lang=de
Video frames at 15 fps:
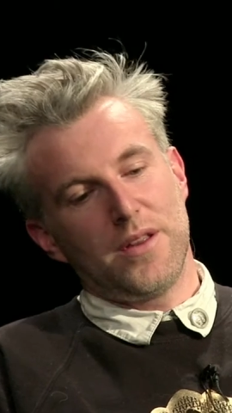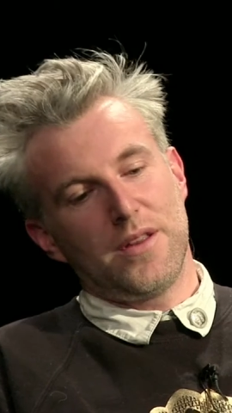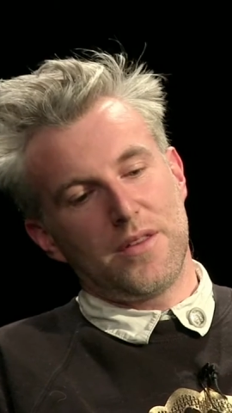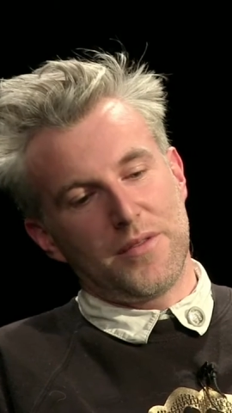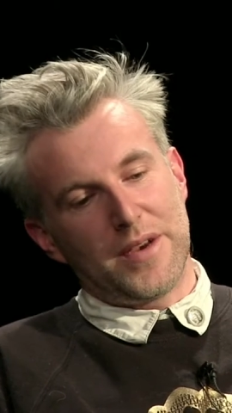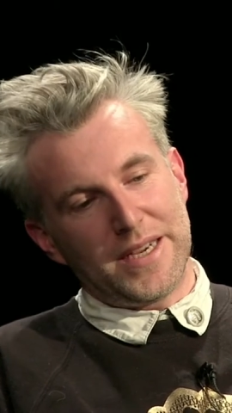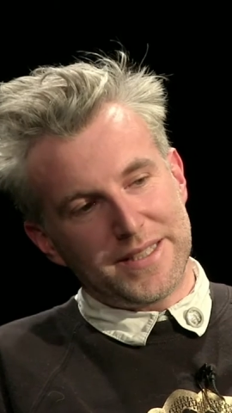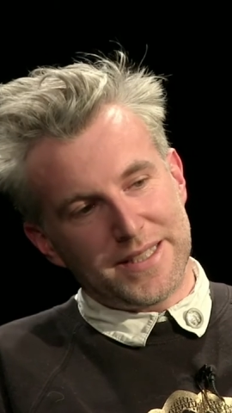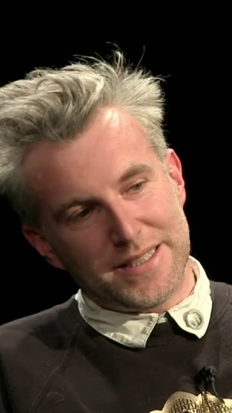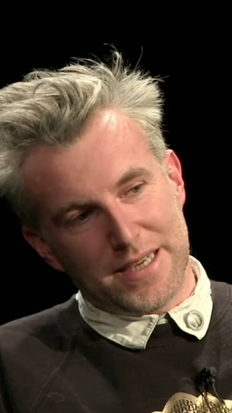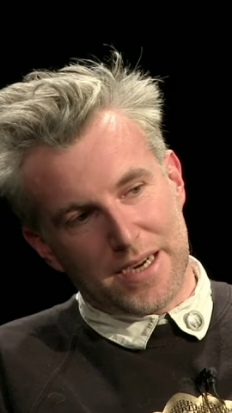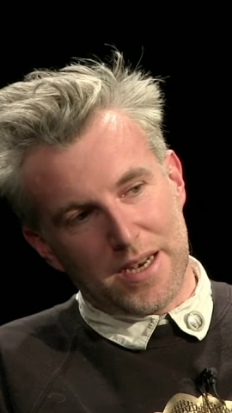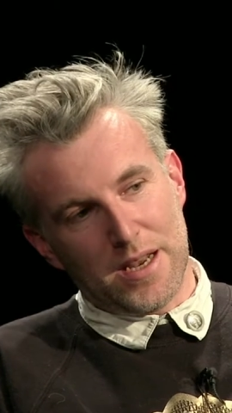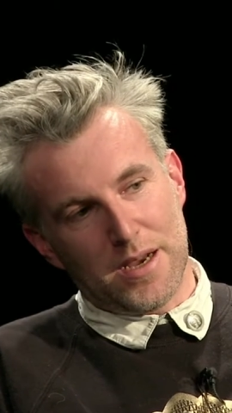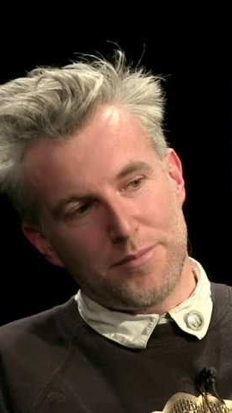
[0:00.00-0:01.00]
Der zweite
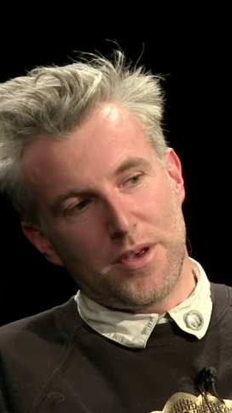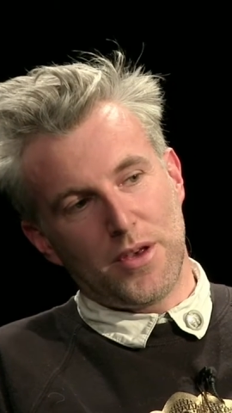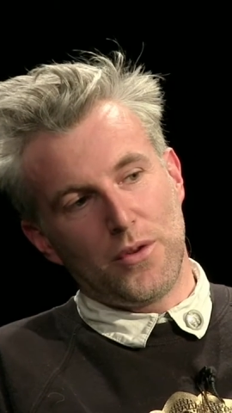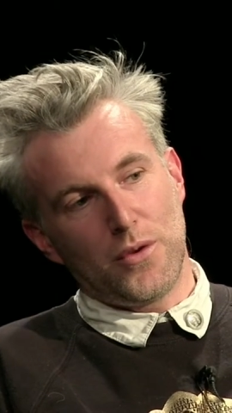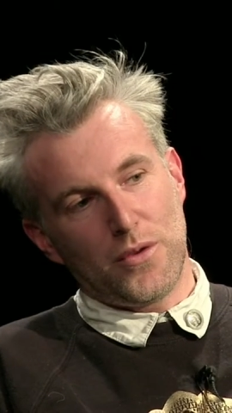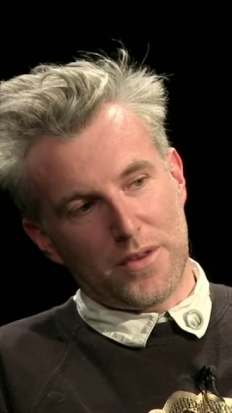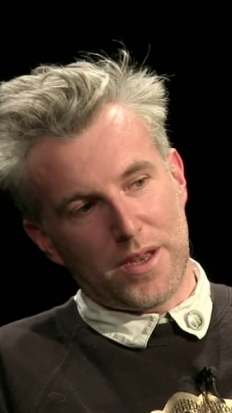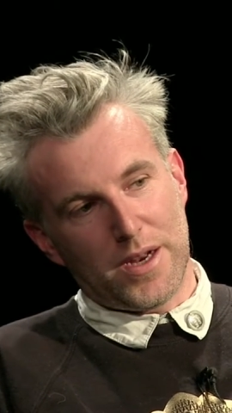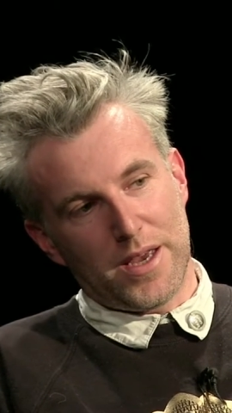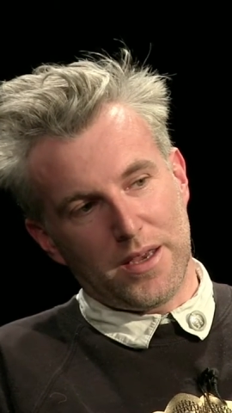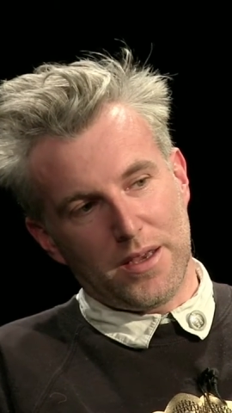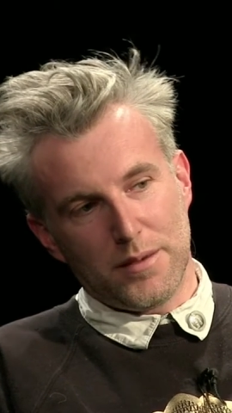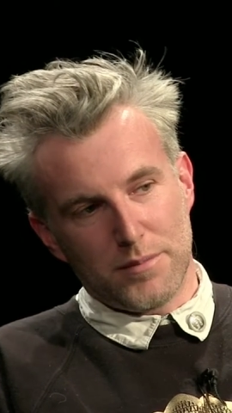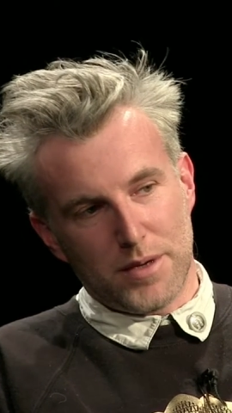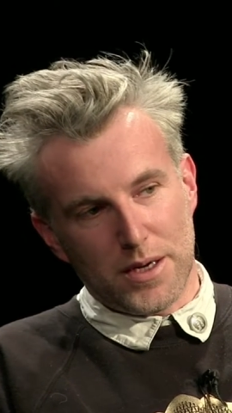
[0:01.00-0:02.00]
Teil haben wir in
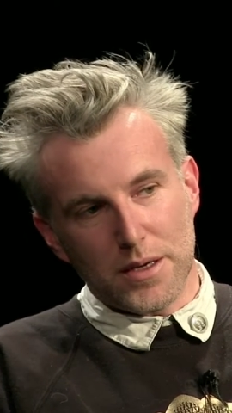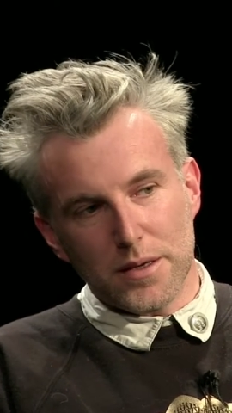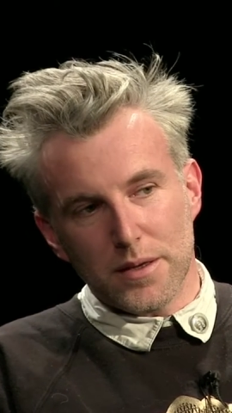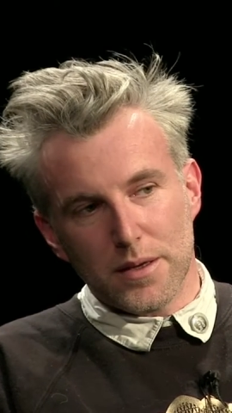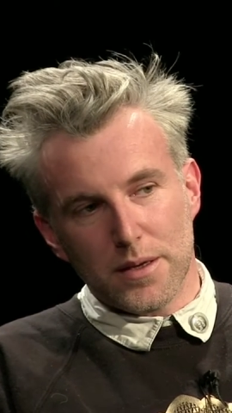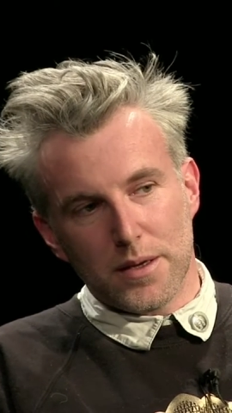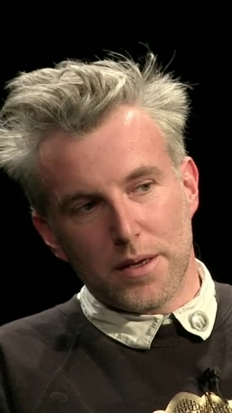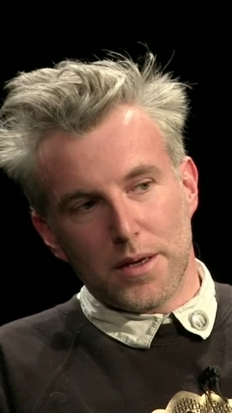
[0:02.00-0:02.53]
Österreich gemacht.